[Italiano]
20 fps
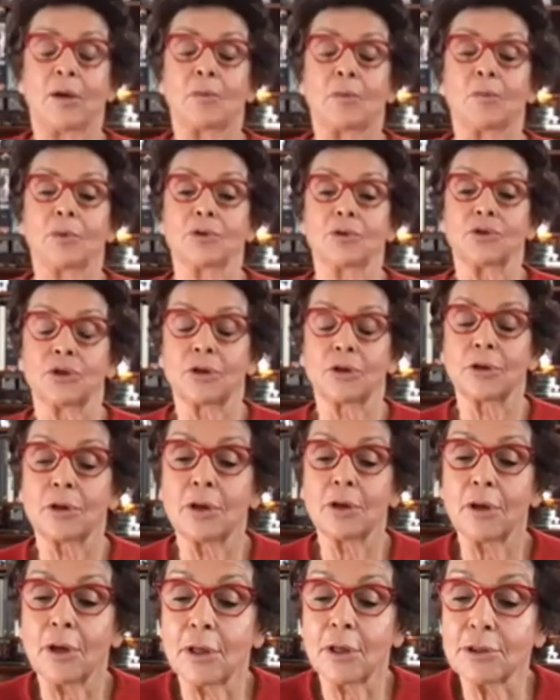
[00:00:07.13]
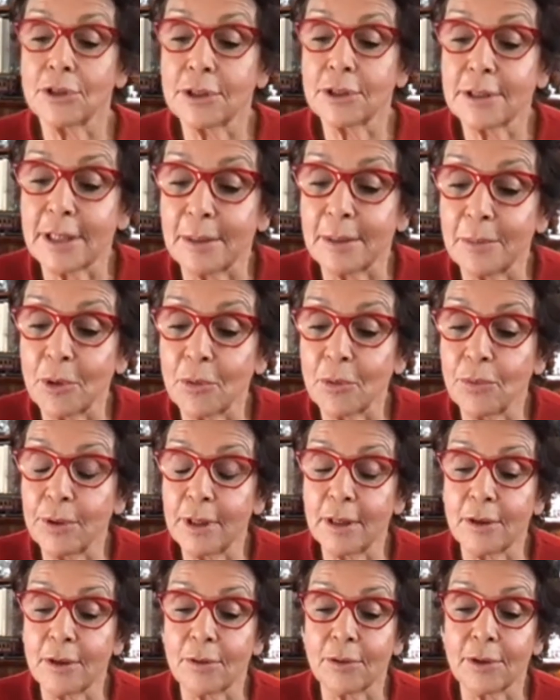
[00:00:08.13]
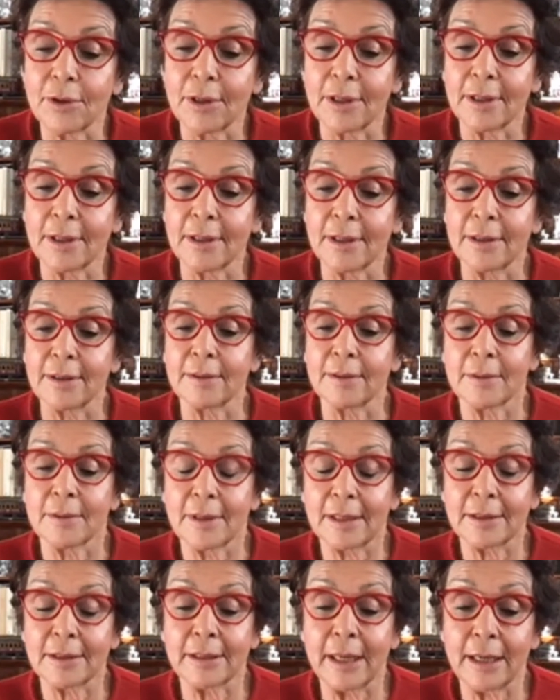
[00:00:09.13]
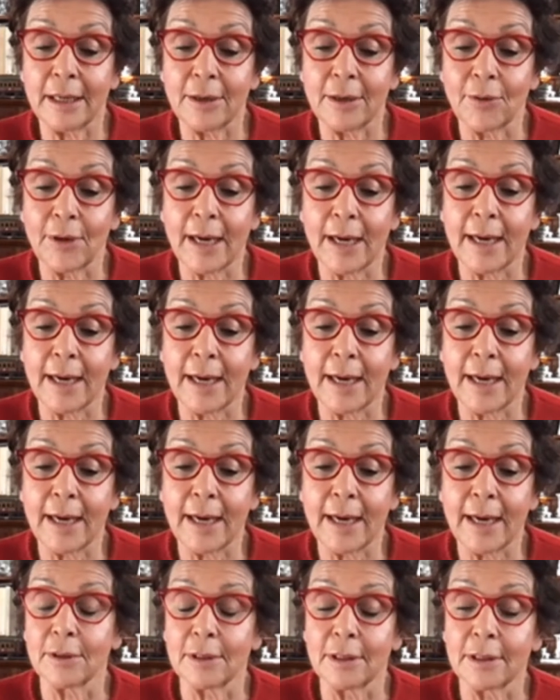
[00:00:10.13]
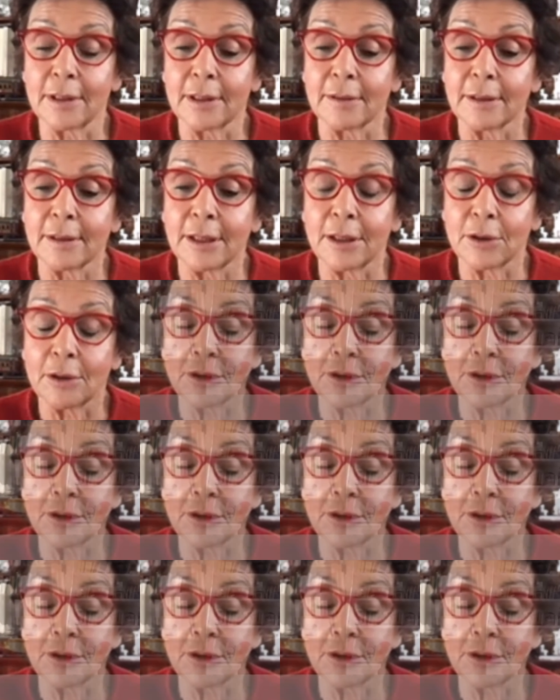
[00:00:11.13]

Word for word: Buongiorno, oggi siamo qui con, uh, a dialogare con uh, eh,